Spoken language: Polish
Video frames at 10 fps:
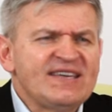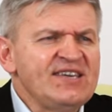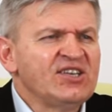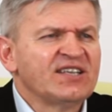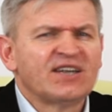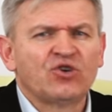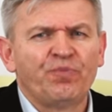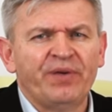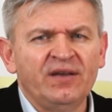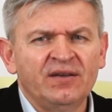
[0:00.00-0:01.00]
jak idzie na
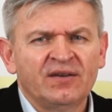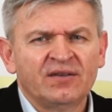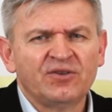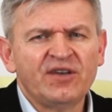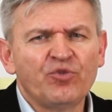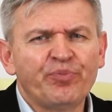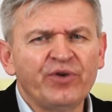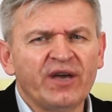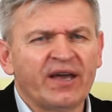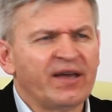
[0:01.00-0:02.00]
zakupy, to nie
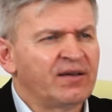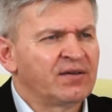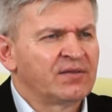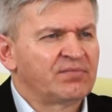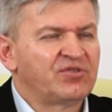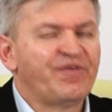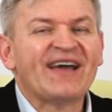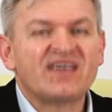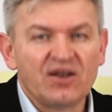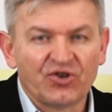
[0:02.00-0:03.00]
kupuje 2
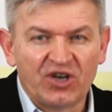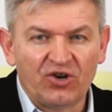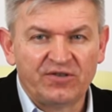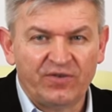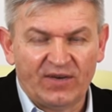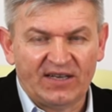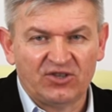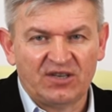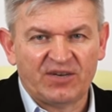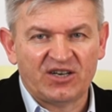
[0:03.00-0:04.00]
kilo czegoś i wkłada
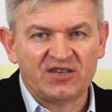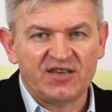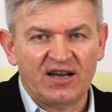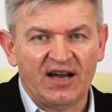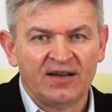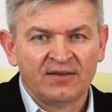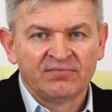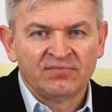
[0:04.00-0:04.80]
do zamrażalnika,